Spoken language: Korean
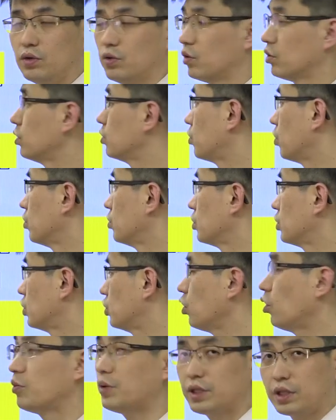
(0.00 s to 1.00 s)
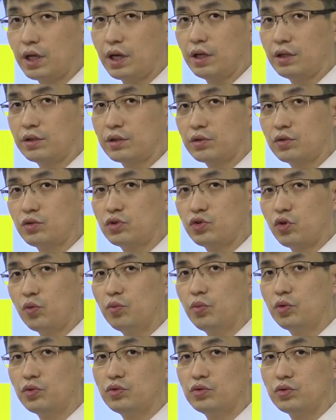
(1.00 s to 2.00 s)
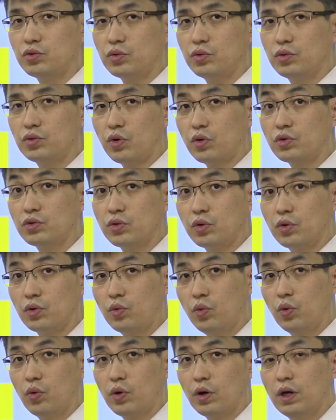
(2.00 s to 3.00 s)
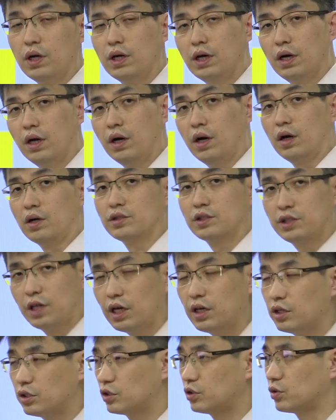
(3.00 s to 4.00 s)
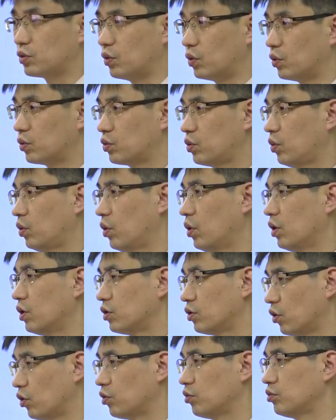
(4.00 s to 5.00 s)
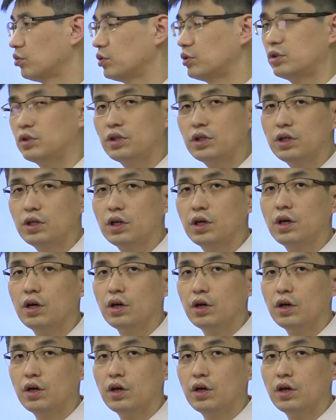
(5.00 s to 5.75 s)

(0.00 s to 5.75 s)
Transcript: 여기 있던 시험에 대한 그런 정보들도 여기서 꼭 어, 챙기시고 또 여러분들이